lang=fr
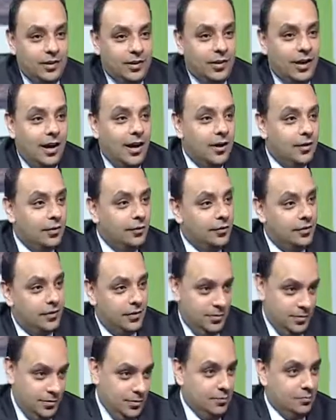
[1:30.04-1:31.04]
euh, c'est
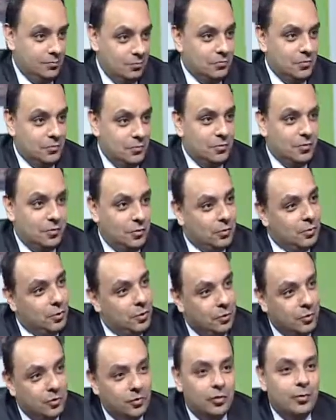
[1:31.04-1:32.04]
grâce,
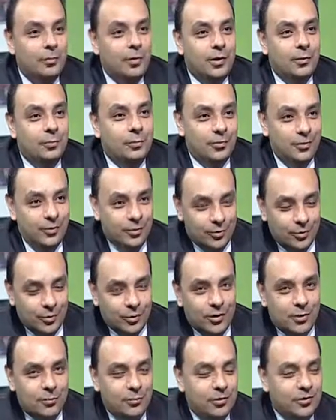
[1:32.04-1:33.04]
en commençant par
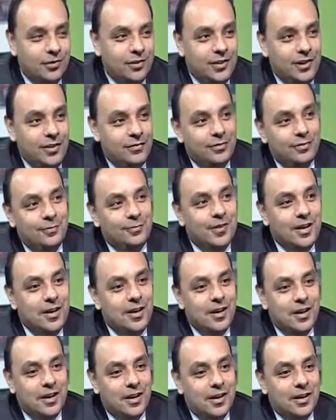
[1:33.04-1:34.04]
le côté positif,
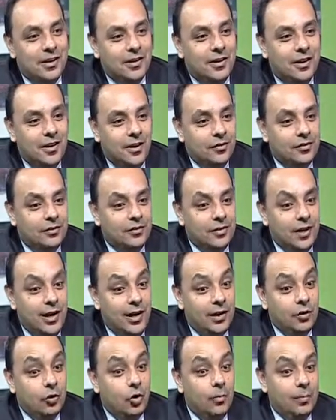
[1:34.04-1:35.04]
euh,
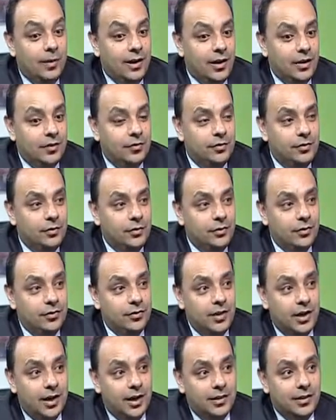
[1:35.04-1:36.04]
grâce à la
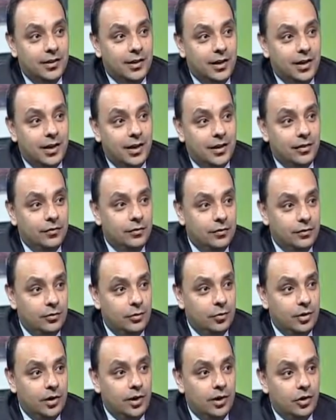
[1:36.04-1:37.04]
coopération qui a été
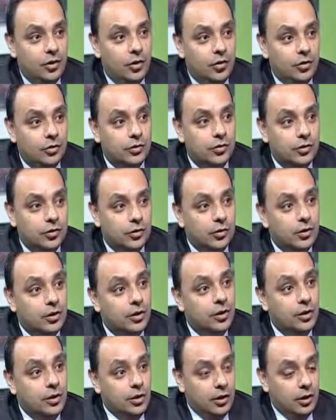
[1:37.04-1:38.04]
instaurée
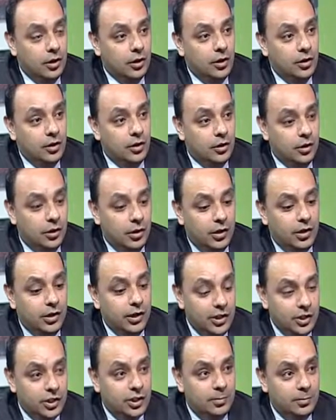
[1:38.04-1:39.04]
entre
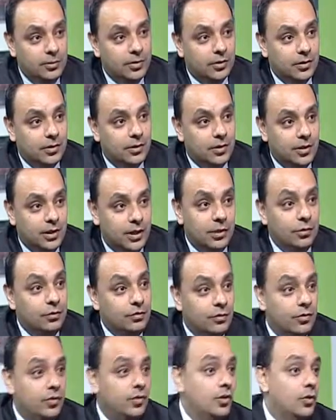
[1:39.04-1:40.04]
euh, l'Égypte,
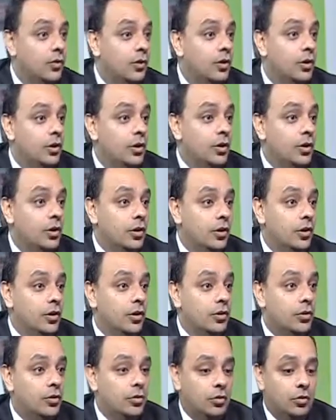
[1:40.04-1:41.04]
qui est devenue
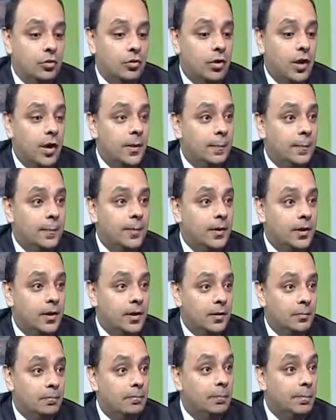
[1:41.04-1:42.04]
un
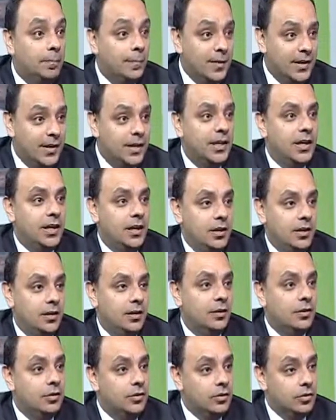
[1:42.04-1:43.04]
pays
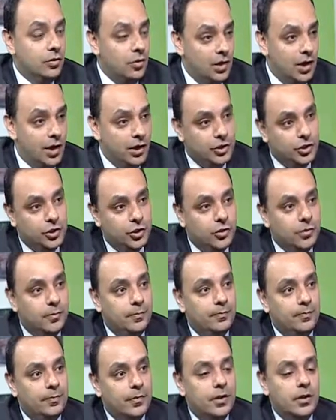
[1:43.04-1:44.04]
pilier dans la
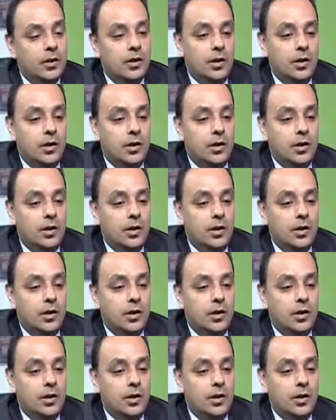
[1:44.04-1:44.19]
région.